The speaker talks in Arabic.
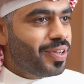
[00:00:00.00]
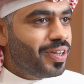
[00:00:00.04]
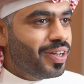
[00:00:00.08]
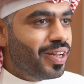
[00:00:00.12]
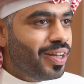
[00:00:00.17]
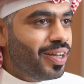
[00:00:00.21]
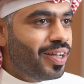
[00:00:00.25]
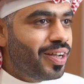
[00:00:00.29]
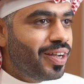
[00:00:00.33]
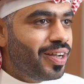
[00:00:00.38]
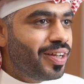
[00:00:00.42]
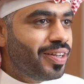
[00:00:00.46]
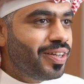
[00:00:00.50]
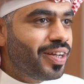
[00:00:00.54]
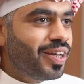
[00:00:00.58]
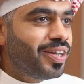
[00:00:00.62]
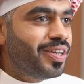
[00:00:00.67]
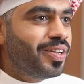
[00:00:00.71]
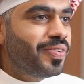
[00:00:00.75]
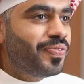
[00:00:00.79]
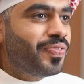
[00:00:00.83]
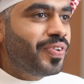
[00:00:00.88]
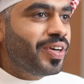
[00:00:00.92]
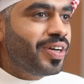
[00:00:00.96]
للإعلان
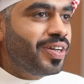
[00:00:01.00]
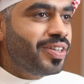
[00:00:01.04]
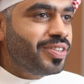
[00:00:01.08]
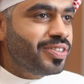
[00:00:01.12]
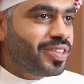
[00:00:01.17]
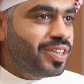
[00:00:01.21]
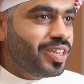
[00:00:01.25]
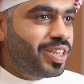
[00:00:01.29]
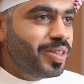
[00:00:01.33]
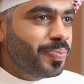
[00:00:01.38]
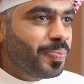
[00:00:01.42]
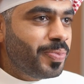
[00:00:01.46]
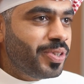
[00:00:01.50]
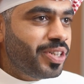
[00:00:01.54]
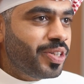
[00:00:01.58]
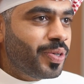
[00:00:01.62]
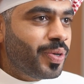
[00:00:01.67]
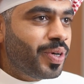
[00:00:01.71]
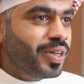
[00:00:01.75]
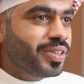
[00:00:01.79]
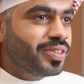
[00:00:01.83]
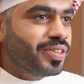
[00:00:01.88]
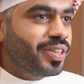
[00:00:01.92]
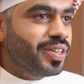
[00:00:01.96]
عن الفائزين
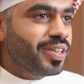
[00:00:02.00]
بجواز